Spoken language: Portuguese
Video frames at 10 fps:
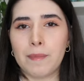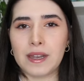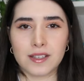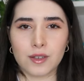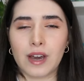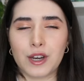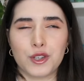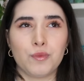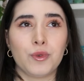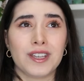apenas
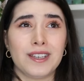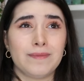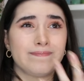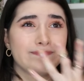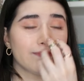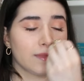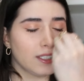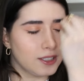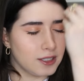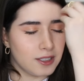aguardem porque
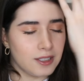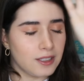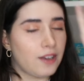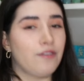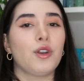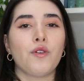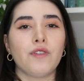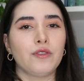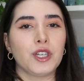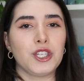virou um
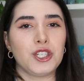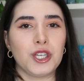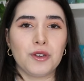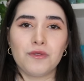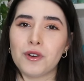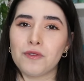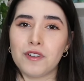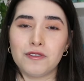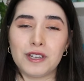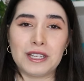favoritinho, virou um
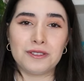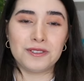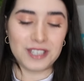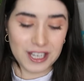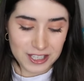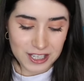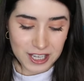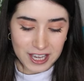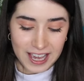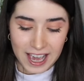favorito, gente,
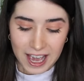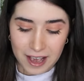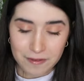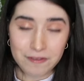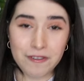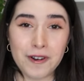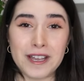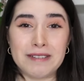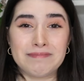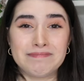que
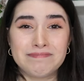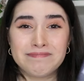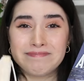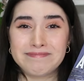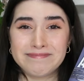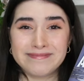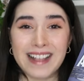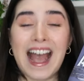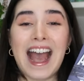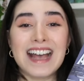foi
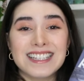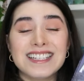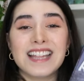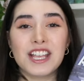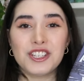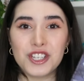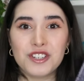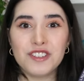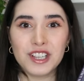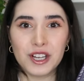assistente
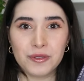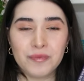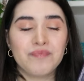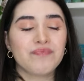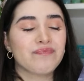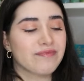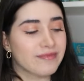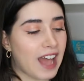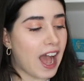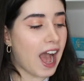de vilão
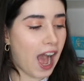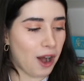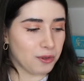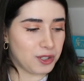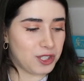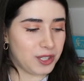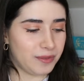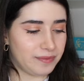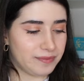da Alt.